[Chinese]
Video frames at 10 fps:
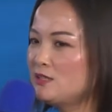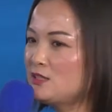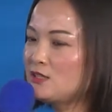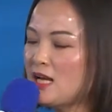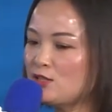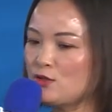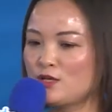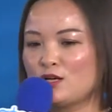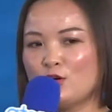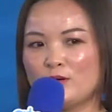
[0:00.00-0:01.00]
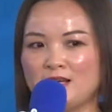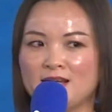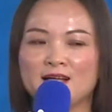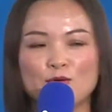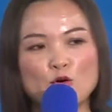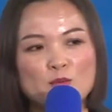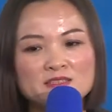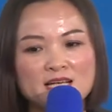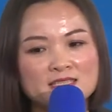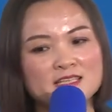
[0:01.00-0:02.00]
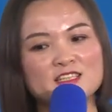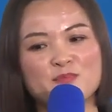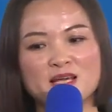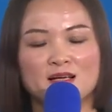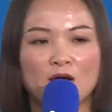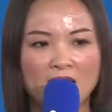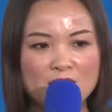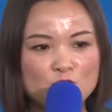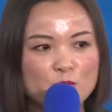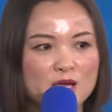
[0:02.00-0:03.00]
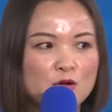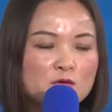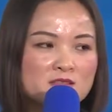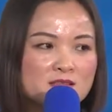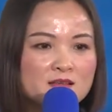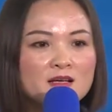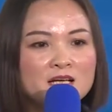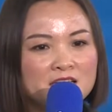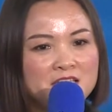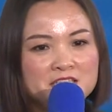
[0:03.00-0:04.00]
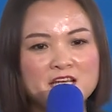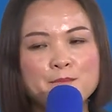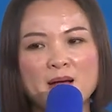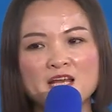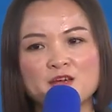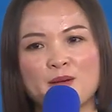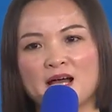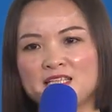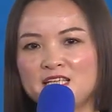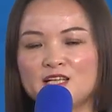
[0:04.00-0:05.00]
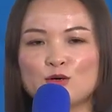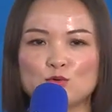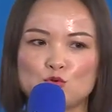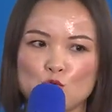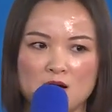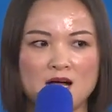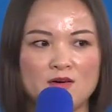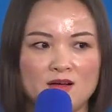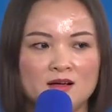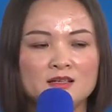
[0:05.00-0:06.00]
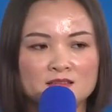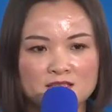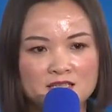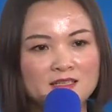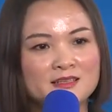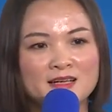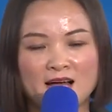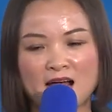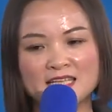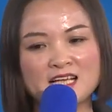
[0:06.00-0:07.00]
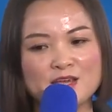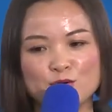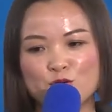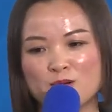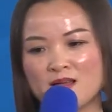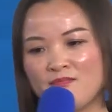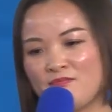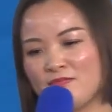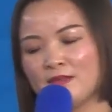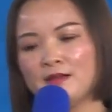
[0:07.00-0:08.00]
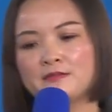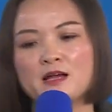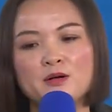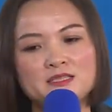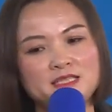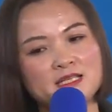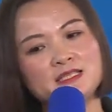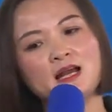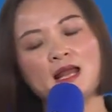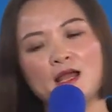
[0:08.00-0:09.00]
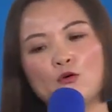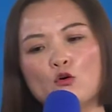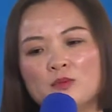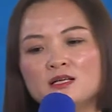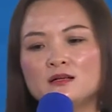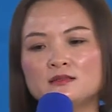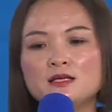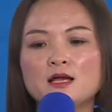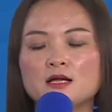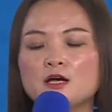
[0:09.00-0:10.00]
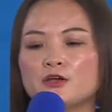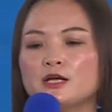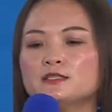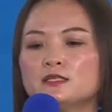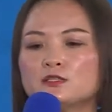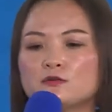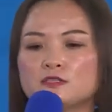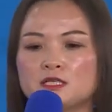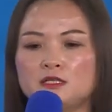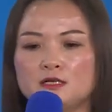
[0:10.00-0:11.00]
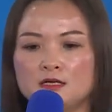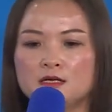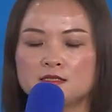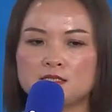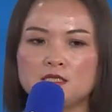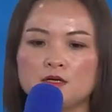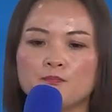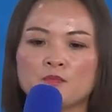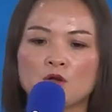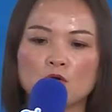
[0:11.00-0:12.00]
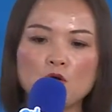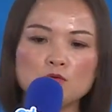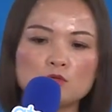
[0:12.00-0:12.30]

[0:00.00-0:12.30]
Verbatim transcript: 在座的各位。我们站在这边，爱多美公司已经帮你把一切都做好了，你还在犹豫吗？那么接下来我们的第二个原则中心呢，是共